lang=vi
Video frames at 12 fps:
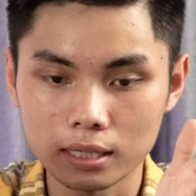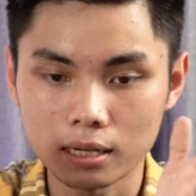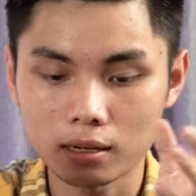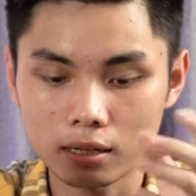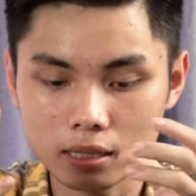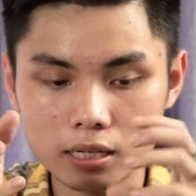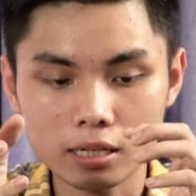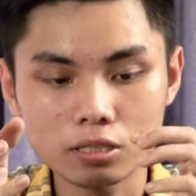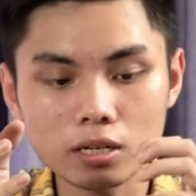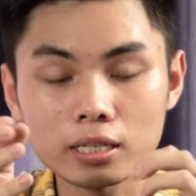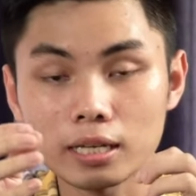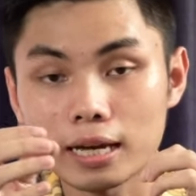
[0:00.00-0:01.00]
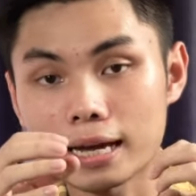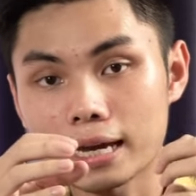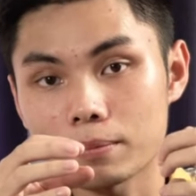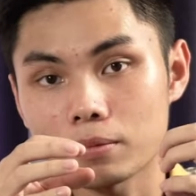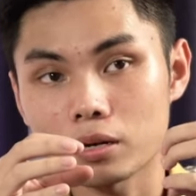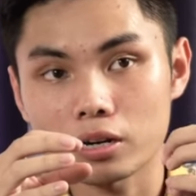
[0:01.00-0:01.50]
thì uh, như trước đây thì anh
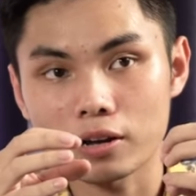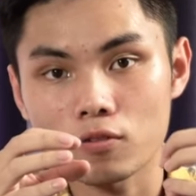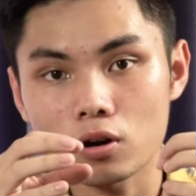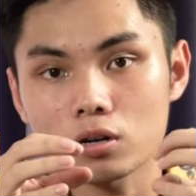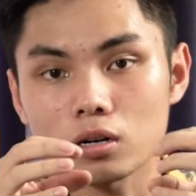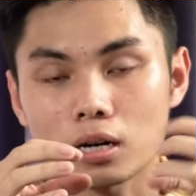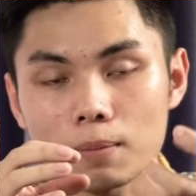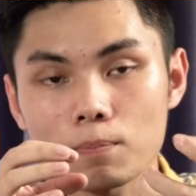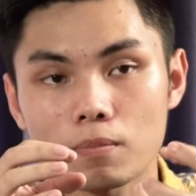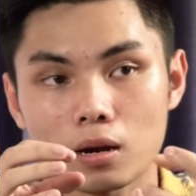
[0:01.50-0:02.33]
em là cái focus được lắp